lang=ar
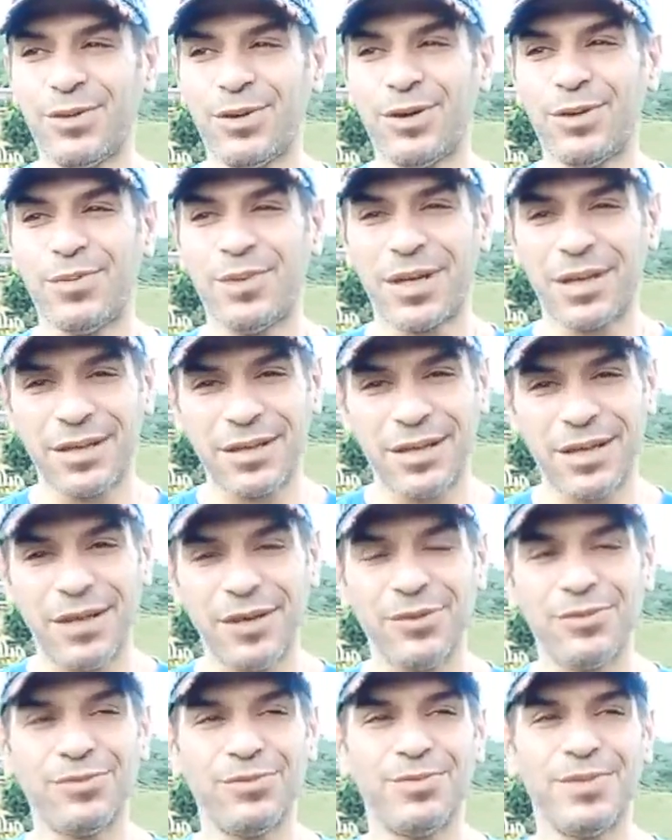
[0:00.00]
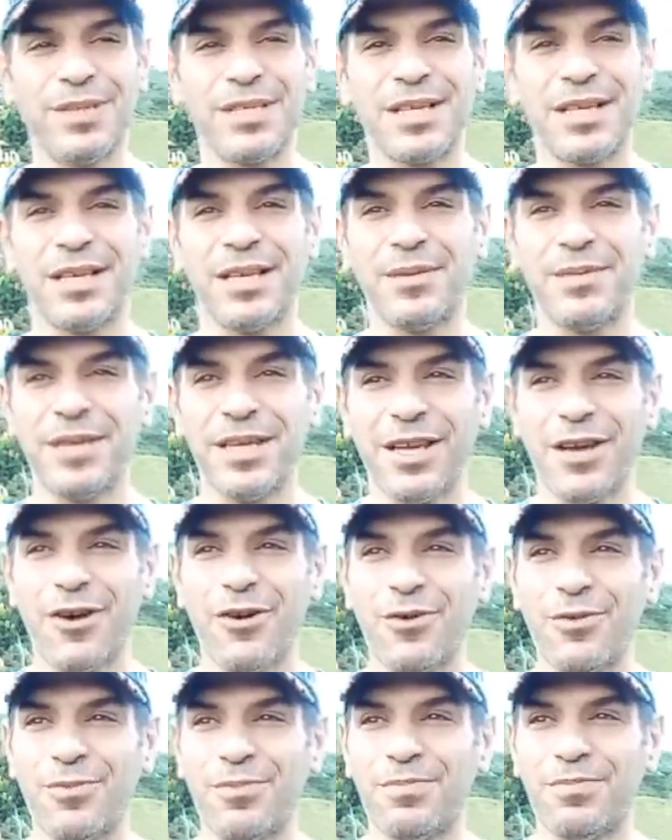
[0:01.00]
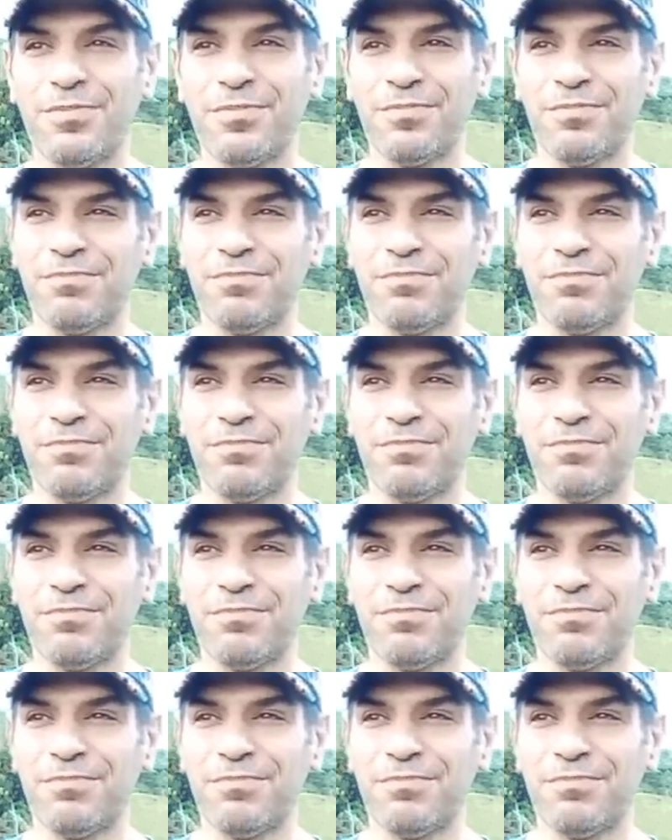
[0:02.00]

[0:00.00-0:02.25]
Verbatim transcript: كل مرة وما زلنا بنجاوب